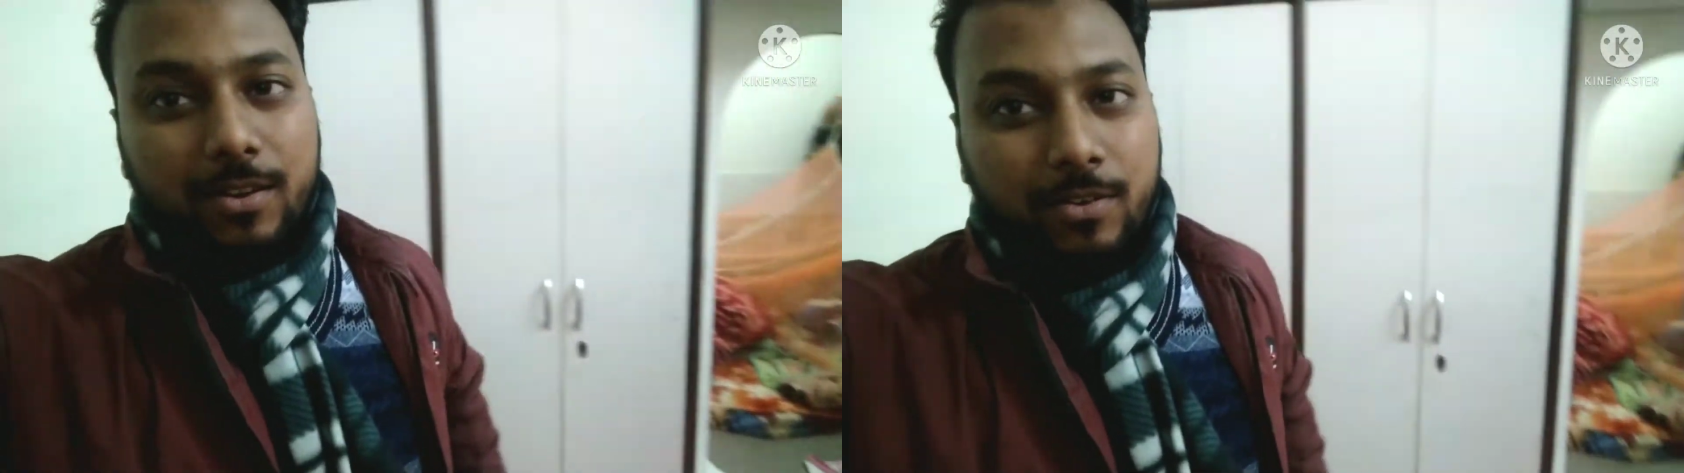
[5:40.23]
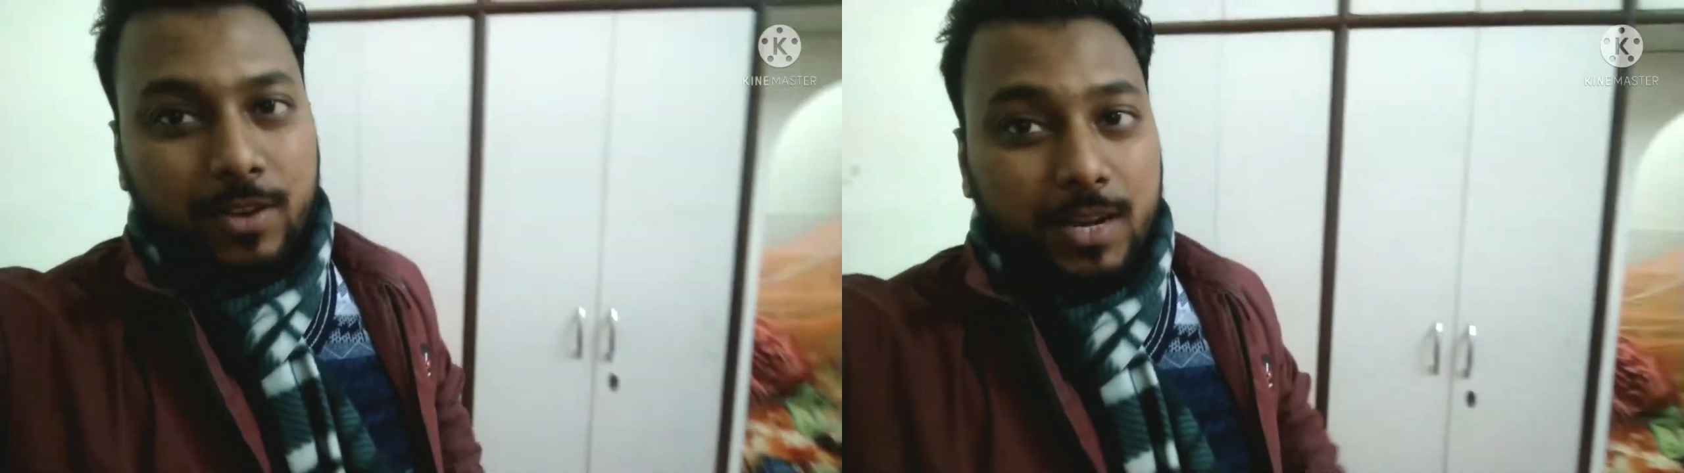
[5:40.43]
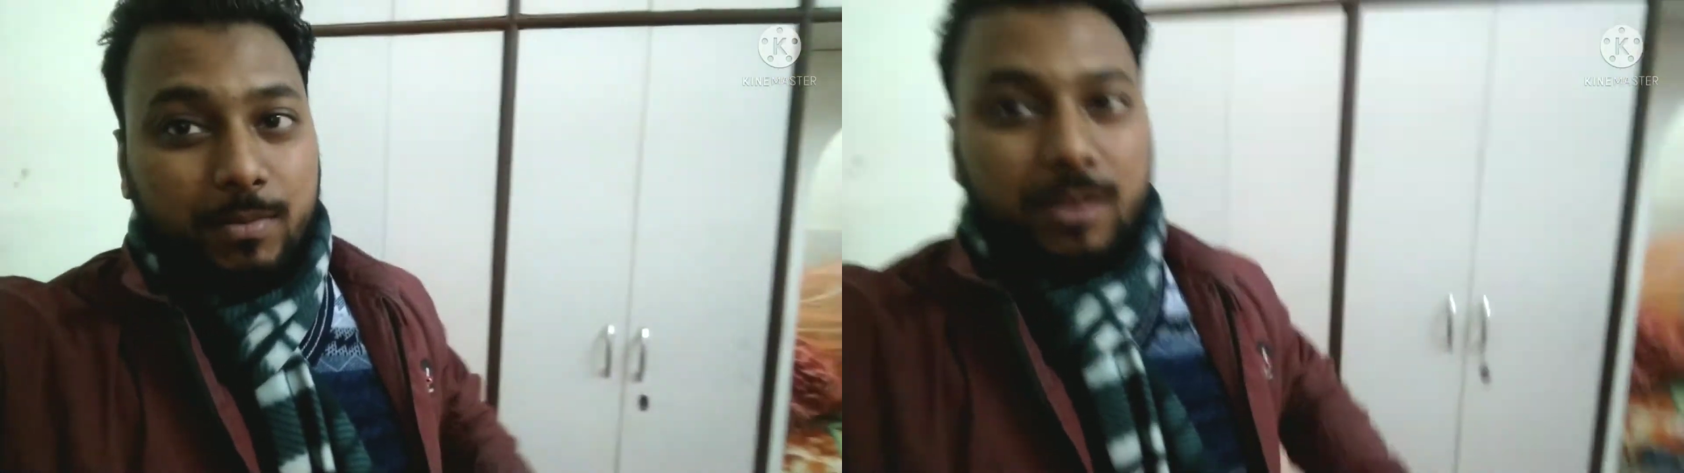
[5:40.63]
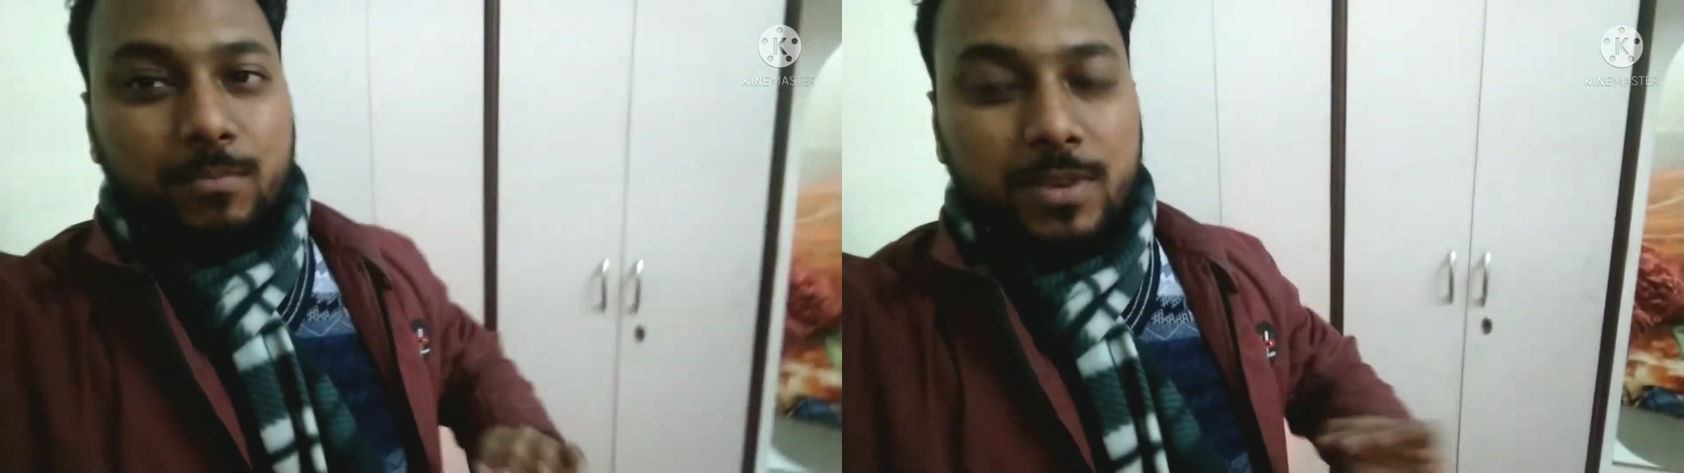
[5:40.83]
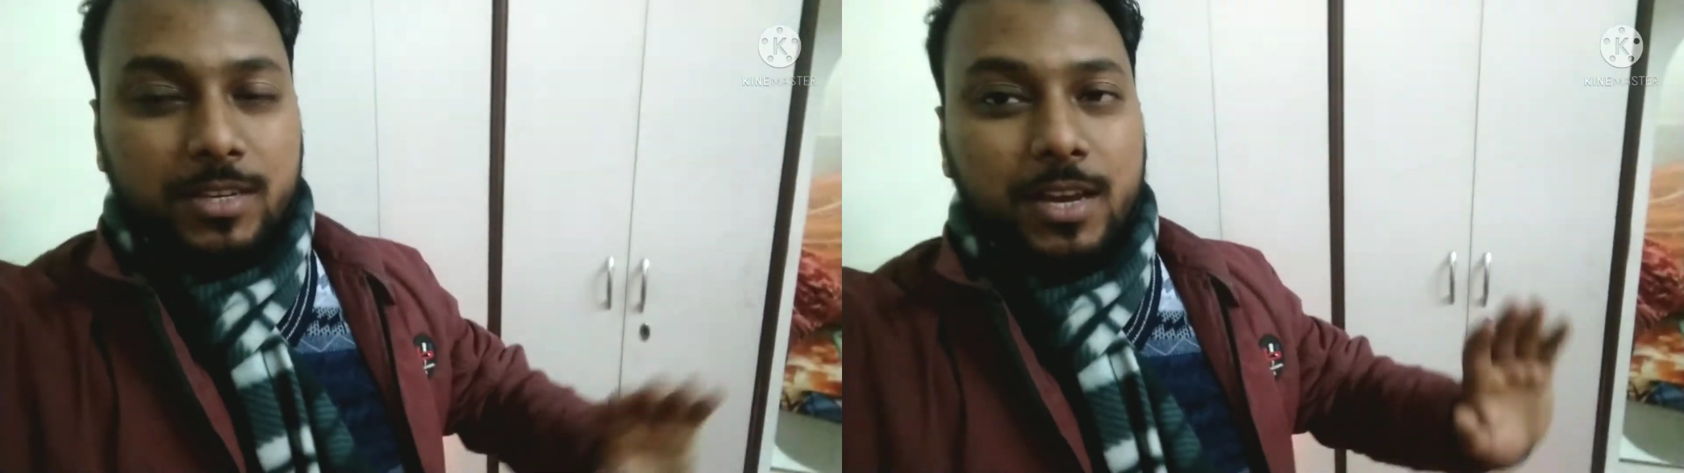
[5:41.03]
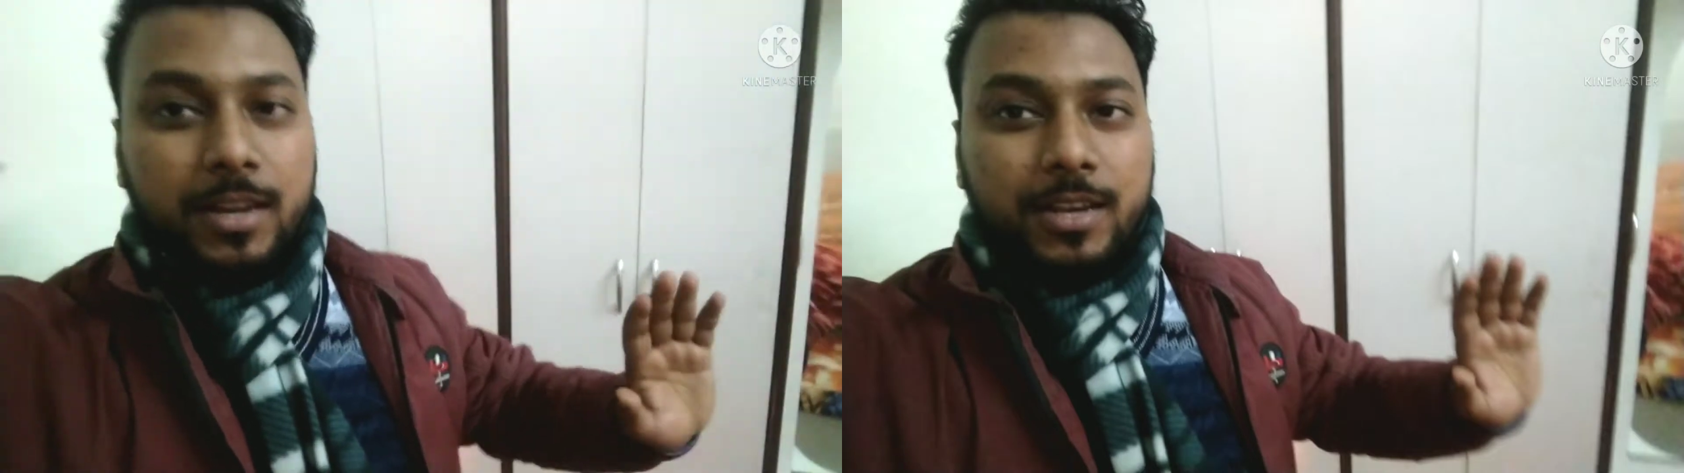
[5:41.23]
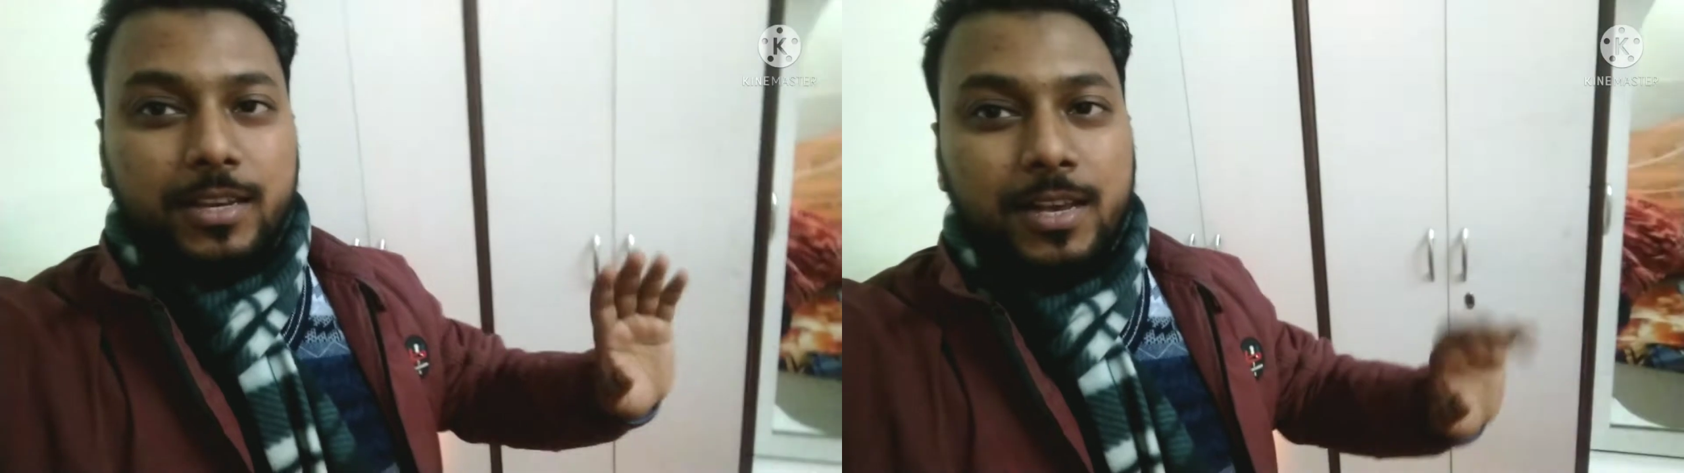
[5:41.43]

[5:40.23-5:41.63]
और अब हम भी जा रहे हैं